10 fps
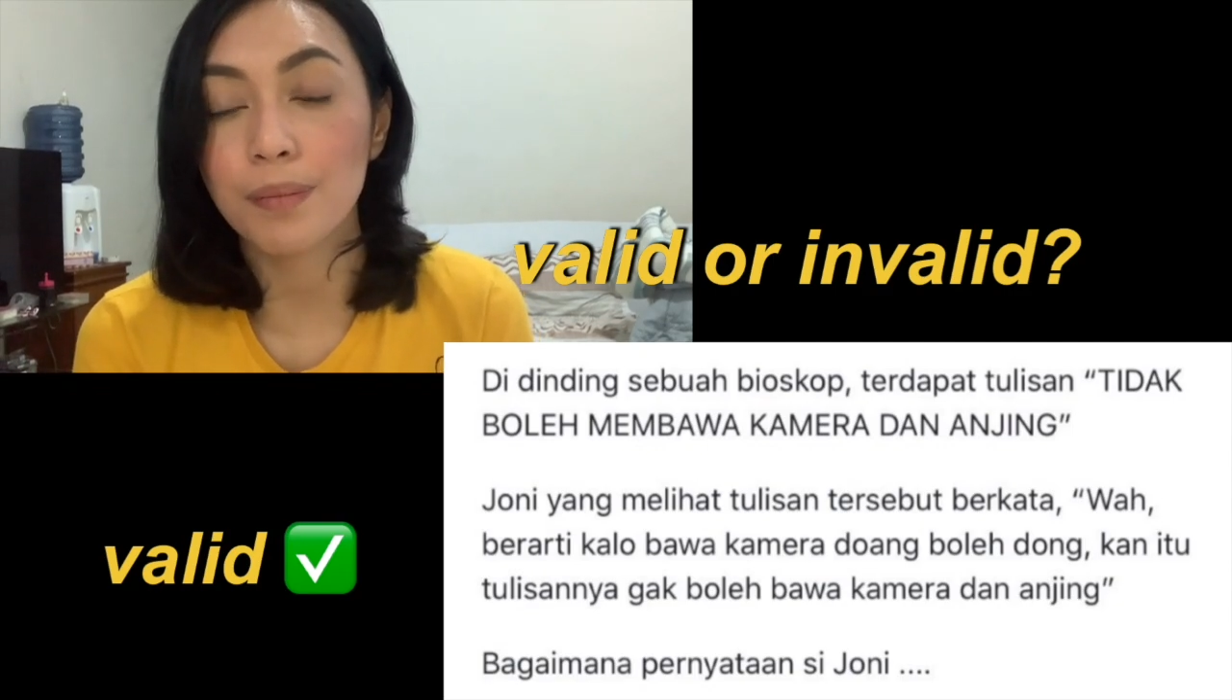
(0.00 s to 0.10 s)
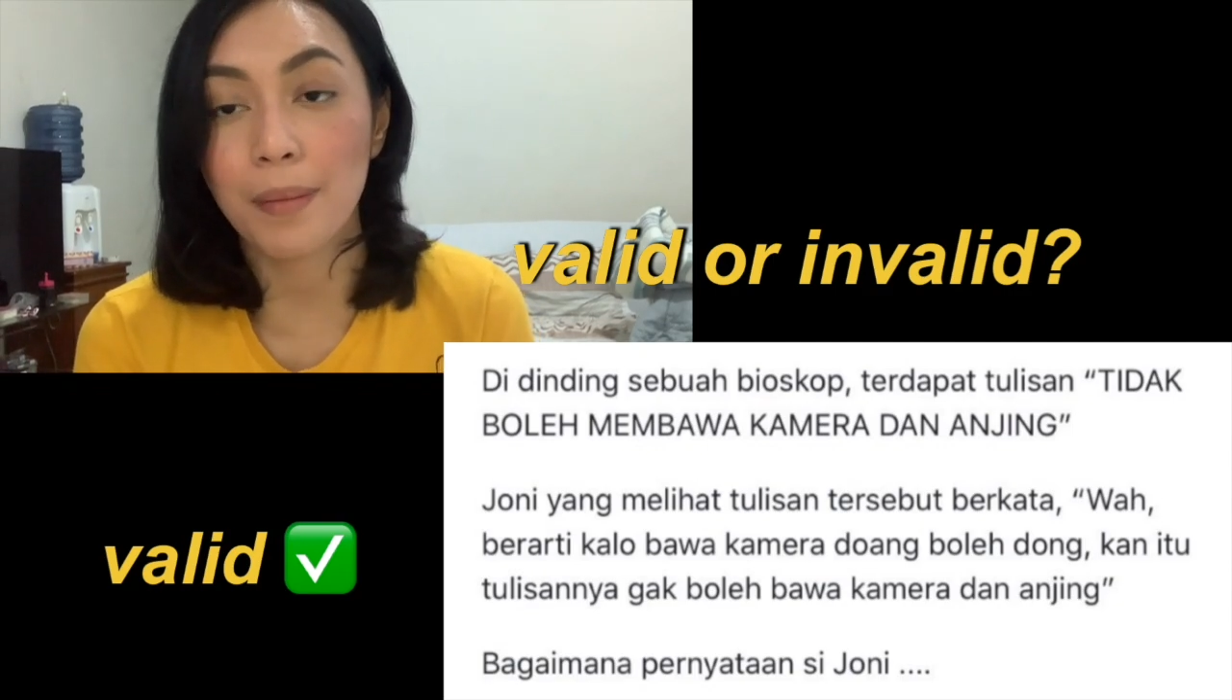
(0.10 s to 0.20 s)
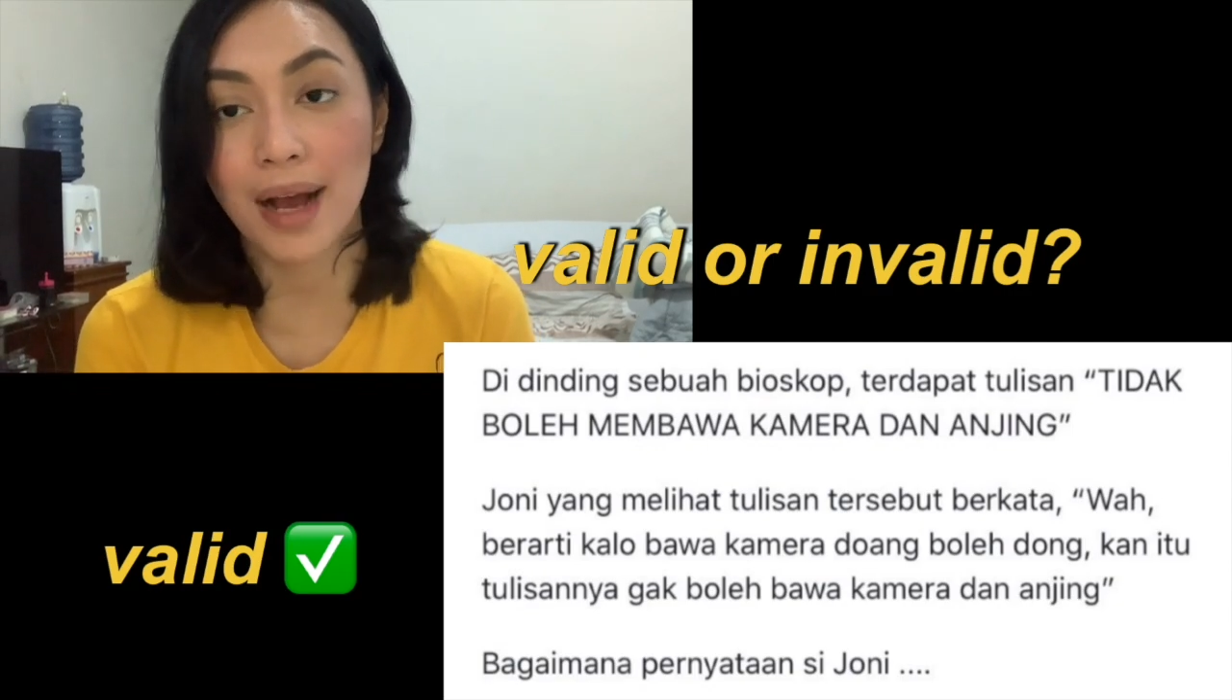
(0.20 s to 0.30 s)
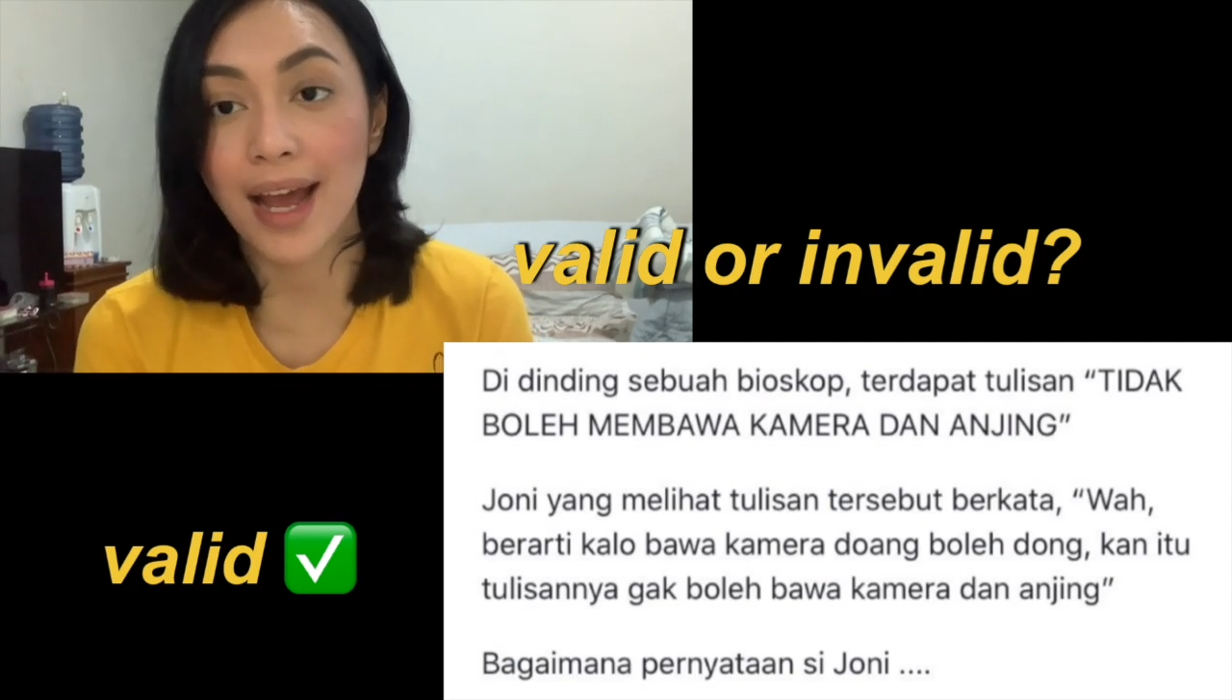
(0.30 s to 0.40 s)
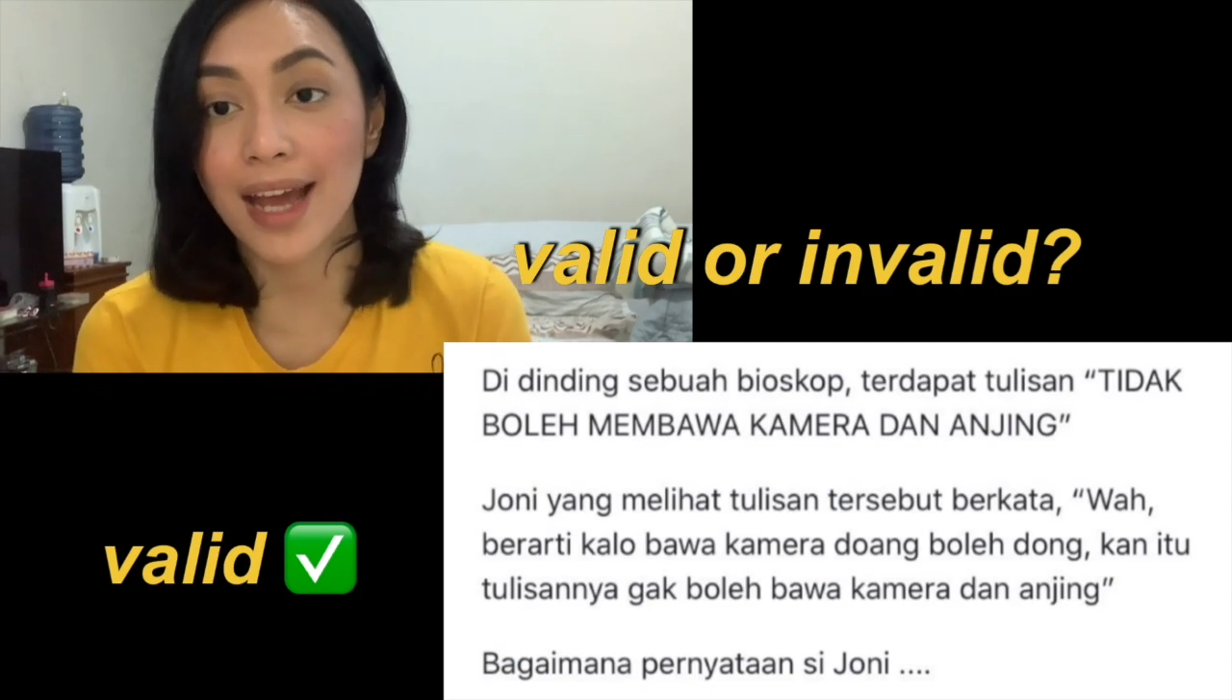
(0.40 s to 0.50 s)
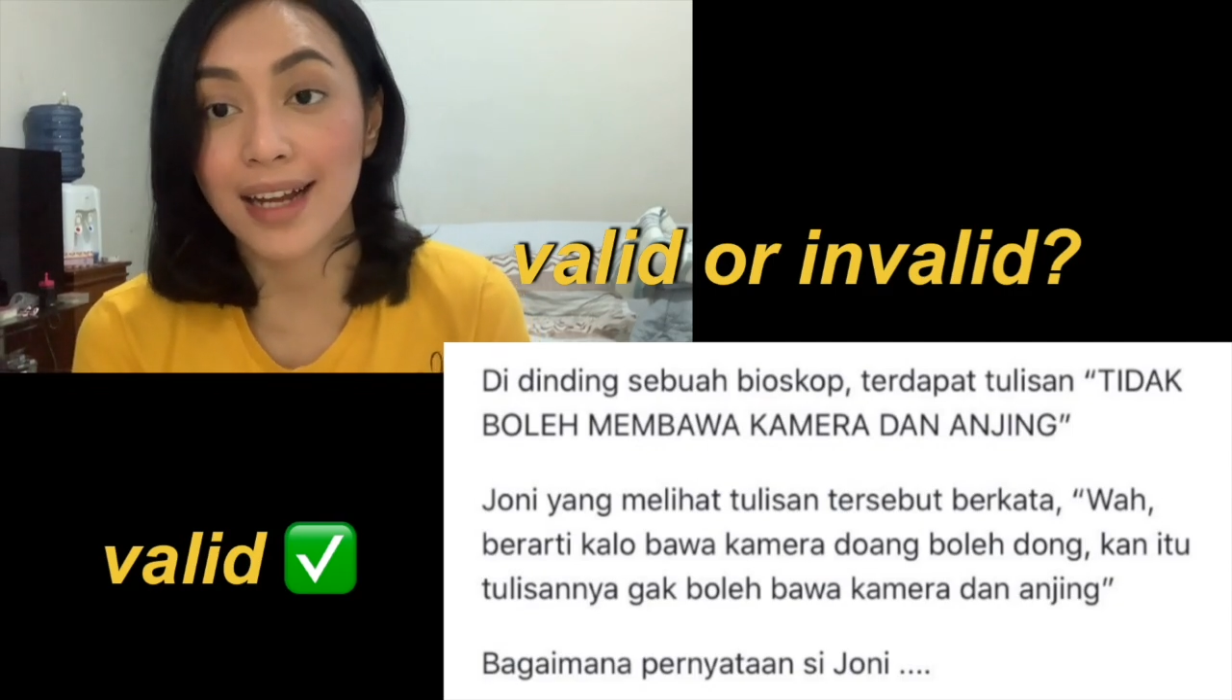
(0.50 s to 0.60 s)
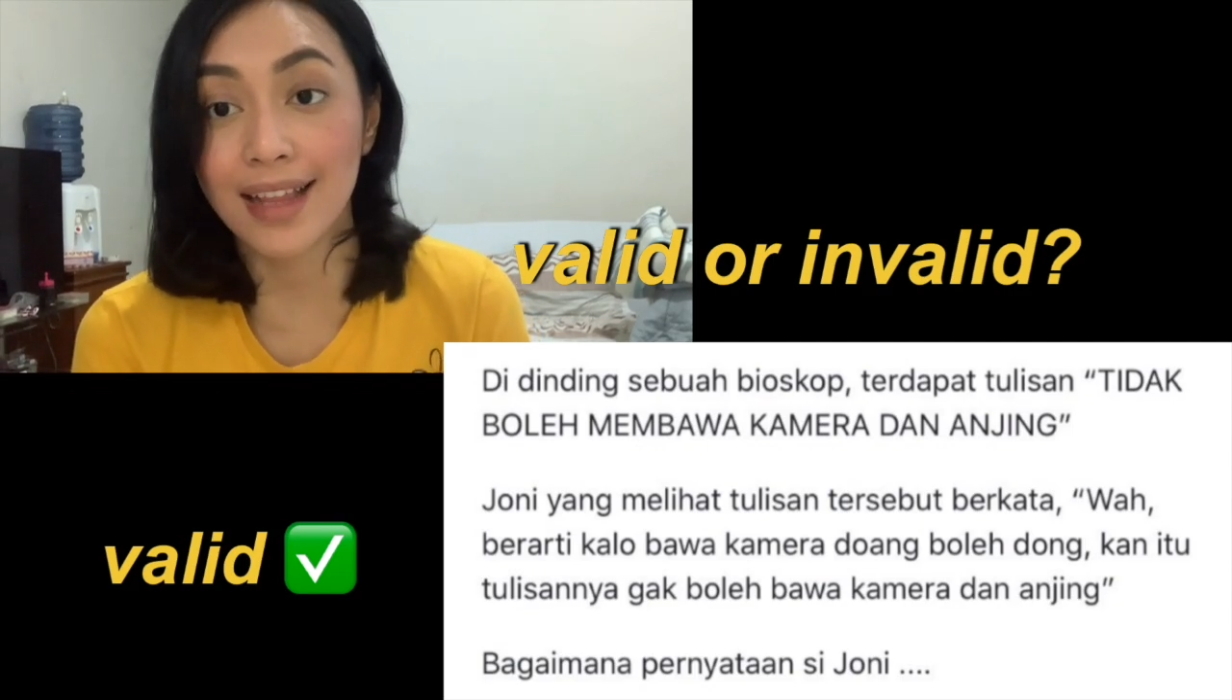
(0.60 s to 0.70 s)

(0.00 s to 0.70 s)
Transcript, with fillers: pemakaian